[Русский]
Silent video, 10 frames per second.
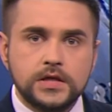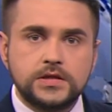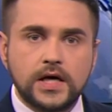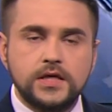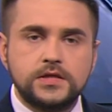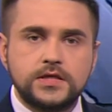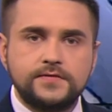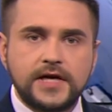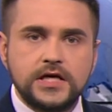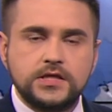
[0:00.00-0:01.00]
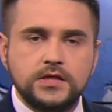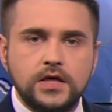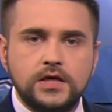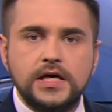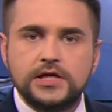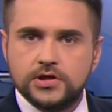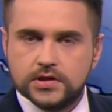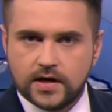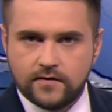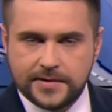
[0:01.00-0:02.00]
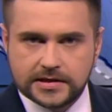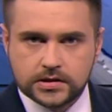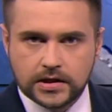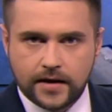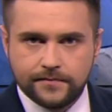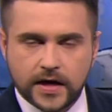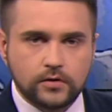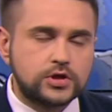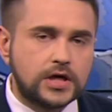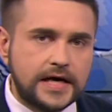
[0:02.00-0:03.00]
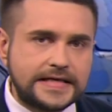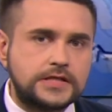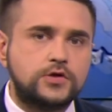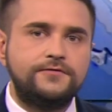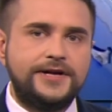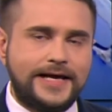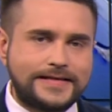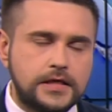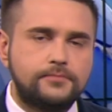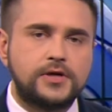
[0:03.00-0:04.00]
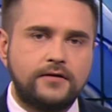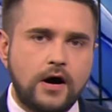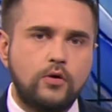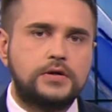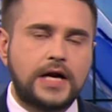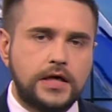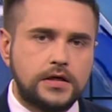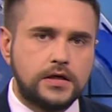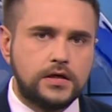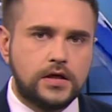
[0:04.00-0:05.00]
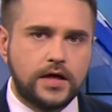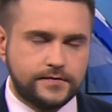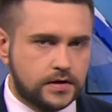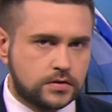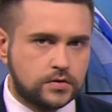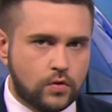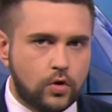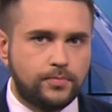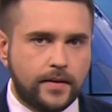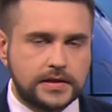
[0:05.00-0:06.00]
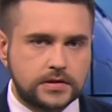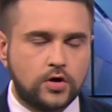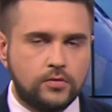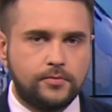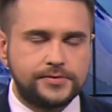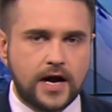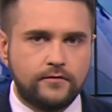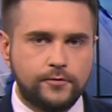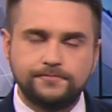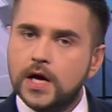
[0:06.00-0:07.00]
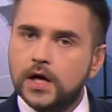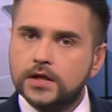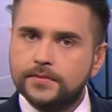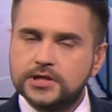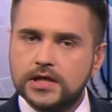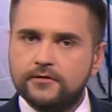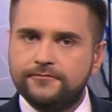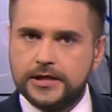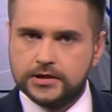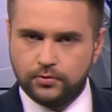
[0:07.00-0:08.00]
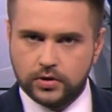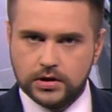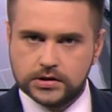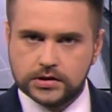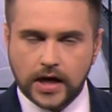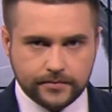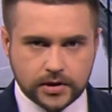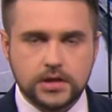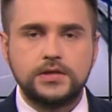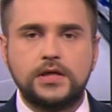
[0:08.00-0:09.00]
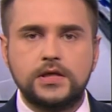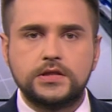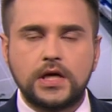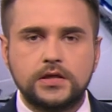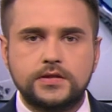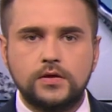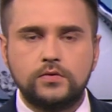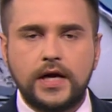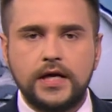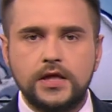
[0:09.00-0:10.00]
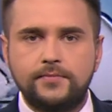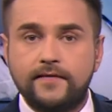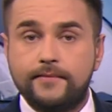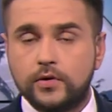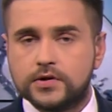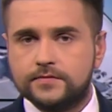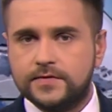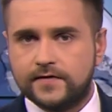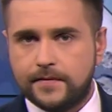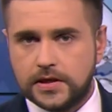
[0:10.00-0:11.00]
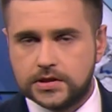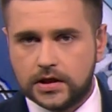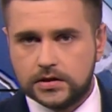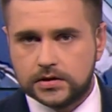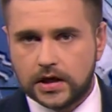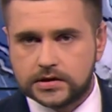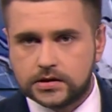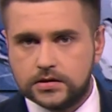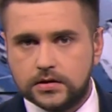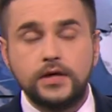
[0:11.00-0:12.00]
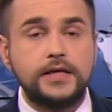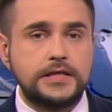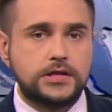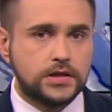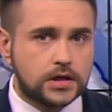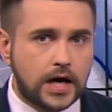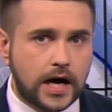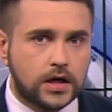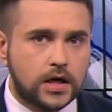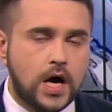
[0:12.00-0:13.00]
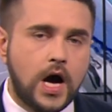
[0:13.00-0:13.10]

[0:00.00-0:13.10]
Строительство России Керченского моста нарушает суверенные права Украины и Конвенцию ООН по морскому праву, написала в Фейсбуке замминистра иностранных дел Украины по вопросам европейской интеграции Елена Зеркаль.